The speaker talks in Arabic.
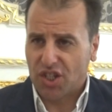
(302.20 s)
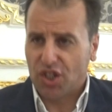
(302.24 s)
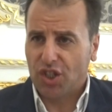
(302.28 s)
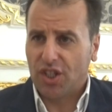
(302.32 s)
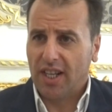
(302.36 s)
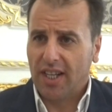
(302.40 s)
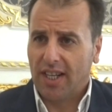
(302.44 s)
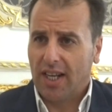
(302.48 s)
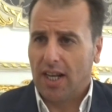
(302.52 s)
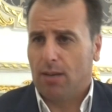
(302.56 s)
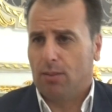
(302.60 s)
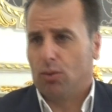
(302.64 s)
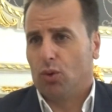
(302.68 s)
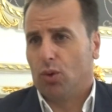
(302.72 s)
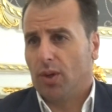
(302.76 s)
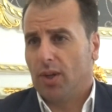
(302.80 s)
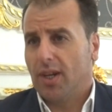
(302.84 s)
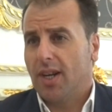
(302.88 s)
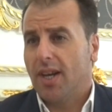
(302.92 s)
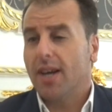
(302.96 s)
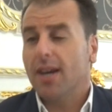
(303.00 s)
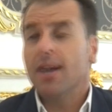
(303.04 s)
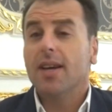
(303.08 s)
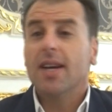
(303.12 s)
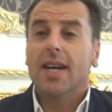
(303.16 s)
جدا الحمد
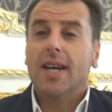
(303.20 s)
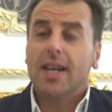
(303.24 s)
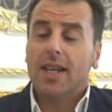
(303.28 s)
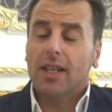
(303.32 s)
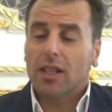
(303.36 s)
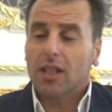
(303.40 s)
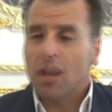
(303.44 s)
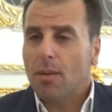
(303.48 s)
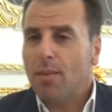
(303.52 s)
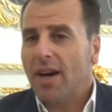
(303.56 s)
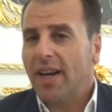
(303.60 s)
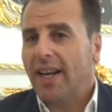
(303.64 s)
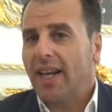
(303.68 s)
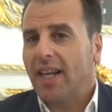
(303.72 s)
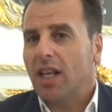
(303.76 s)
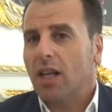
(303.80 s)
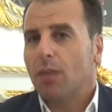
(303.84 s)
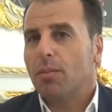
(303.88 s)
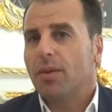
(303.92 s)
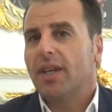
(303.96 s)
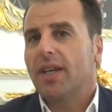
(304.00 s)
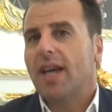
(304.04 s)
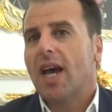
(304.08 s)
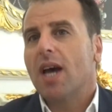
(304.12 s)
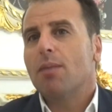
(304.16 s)
لله طبعا هذا
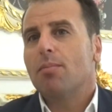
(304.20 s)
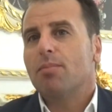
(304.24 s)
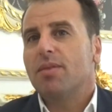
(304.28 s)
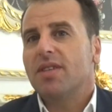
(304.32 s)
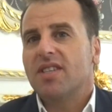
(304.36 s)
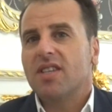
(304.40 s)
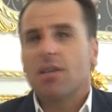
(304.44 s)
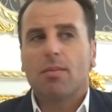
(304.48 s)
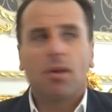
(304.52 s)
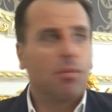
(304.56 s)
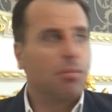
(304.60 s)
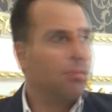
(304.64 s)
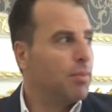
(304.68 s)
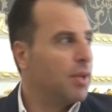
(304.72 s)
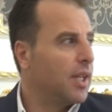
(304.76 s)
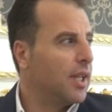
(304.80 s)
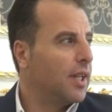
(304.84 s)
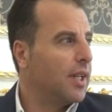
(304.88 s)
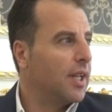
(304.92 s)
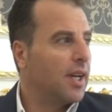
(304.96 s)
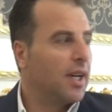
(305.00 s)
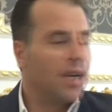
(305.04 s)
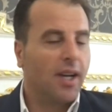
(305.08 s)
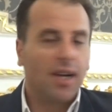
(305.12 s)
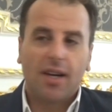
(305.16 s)
كان بسبب
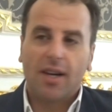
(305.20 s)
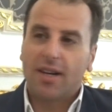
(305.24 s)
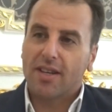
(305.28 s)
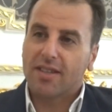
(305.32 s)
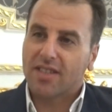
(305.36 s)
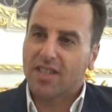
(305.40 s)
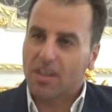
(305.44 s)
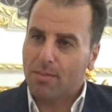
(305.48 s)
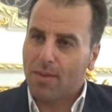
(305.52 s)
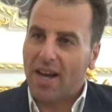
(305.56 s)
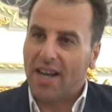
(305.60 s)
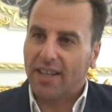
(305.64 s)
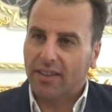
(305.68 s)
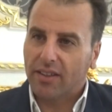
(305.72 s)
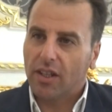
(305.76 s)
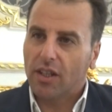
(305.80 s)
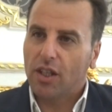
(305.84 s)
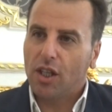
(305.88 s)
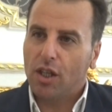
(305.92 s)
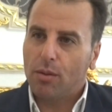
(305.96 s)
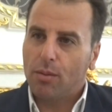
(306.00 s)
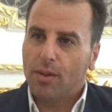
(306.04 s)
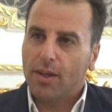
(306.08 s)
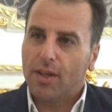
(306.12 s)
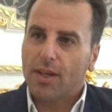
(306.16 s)
السمعه
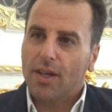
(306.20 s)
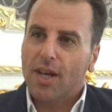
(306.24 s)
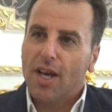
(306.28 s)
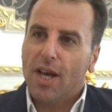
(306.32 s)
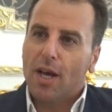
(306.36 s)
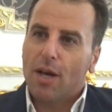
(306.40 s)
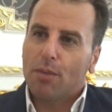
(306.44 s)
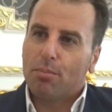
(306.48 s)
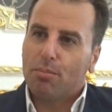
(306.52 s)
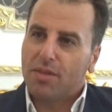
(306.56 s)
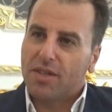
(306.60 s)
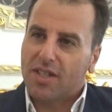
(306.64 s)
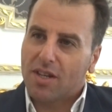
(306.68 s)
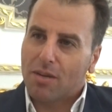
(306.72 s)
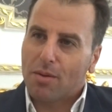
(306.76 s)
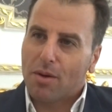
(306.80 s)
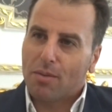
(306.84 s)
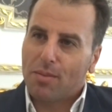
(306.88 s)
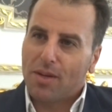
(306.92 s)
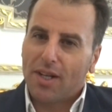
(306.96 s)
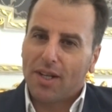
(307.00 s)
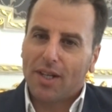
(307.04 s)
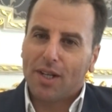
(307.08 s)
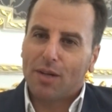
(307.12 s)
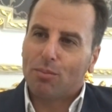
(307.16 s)
الطيبه
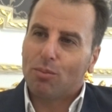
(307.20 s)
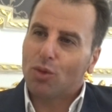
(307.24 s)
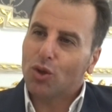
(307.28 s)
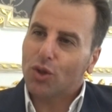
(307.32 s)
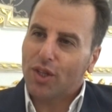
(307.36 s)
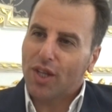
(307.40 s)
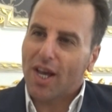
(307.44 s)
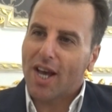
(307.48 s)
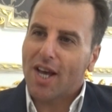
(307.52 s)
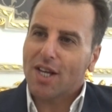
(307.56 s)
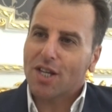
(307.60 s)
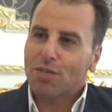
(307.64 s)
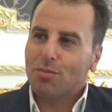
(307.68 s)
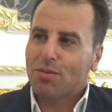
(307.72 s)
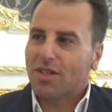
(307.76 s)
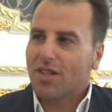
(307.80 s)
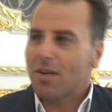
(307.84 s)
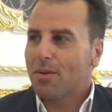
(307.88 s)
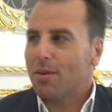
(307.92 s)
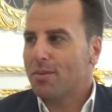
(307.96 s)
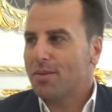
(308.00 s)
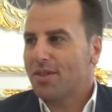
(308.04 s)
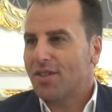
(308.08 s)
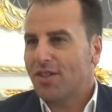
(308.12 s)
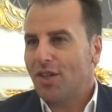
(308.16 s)
بسبب المنتج
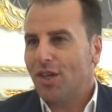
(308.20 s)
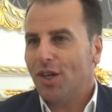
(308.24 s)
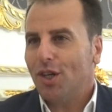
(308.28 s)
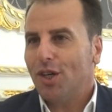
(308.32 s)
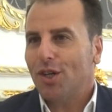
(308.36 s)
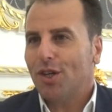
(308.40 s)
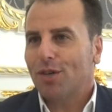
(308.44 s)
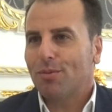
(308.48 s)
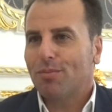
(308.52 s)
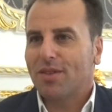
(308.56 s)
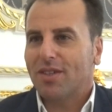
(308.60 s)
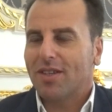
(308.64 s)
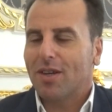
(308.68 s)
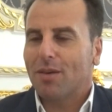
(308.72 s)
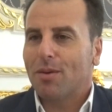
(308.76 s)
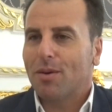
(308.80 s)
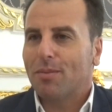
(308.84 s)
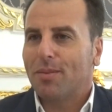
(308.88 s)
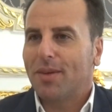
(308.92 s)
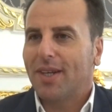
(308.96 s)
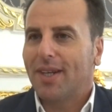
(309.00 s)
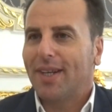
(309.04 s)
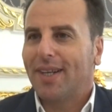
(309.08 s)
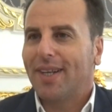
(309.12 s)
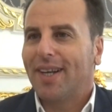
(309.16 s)
بسبب السعر
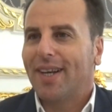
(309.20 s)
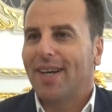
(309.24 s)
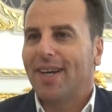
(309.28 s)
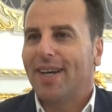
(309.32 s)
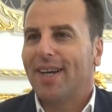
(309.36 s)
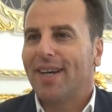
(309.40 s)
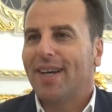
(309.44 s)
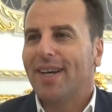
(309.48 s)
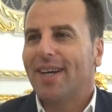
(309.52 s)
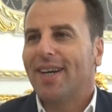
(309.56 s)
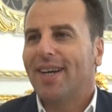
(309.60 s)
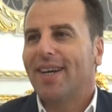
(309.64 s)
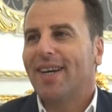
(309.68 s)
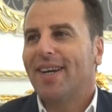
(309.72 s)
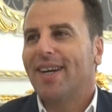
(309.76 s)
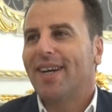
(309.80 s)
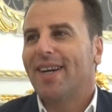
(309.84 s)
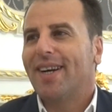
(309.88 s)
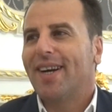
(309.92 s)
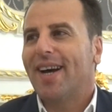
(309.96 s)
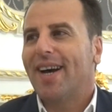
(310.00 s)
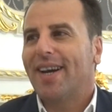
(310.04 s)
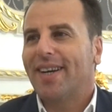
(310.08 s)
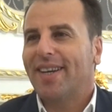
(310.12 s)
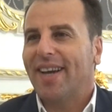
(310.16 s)
بسبب
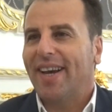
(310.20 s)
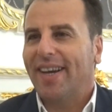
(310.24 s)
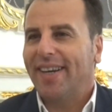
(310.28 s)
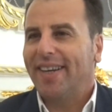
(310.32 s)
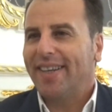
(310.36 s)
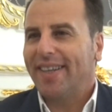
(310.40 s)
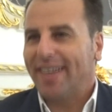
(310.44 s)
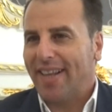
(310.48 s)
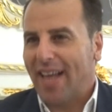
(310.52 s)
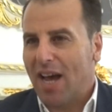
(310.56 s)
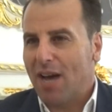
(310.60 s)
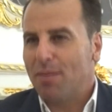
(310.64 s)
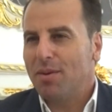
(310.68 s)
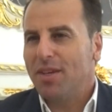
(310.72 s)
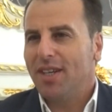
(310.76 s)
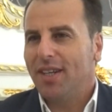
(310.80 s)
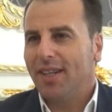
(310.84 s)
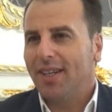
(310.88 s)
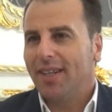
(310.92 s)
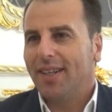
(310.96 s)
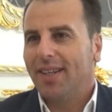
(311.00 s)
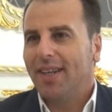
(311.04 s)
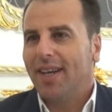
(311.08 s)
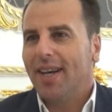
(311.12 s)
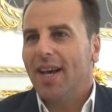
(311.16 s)
آه، اريحيه
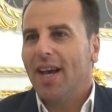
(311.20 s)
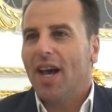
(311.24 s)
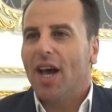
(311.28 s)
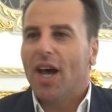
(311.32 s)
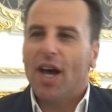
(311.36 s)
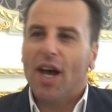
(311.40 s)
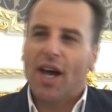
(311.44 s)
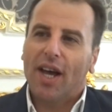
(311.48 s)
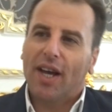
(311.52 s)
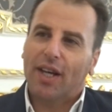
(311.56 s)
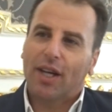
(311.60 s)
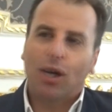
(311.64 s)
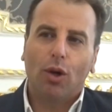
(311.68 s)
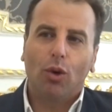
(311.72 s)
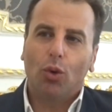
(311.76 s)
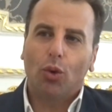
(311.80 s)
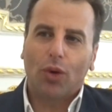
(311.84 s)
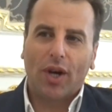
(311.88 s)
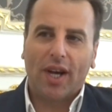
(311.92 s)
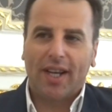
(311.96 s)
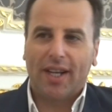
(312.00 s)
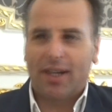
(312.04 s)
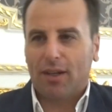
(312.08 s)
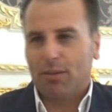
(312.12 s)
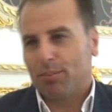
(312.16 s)
العميل كله
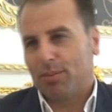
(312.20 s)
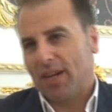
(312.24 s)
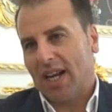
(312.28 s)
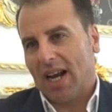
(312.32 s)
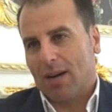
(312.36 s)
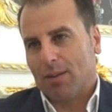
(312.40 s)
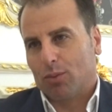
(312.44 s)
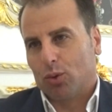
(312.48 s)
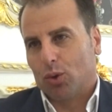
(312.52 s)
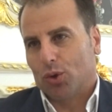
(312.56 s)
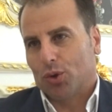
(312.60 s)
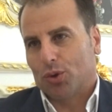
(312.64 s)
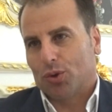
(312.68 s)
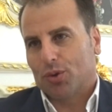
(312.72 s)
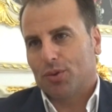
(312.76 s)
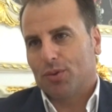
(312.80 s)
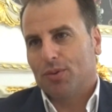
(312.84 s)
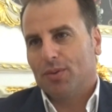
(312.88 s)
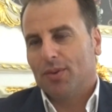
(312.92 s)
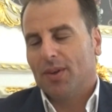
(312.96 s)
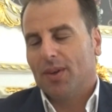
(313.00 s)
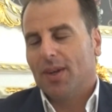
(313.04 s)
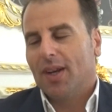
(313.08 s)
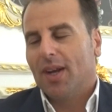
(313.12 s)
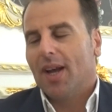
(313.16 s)
كان بيلعب دور
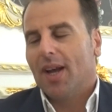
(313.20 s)
الحمد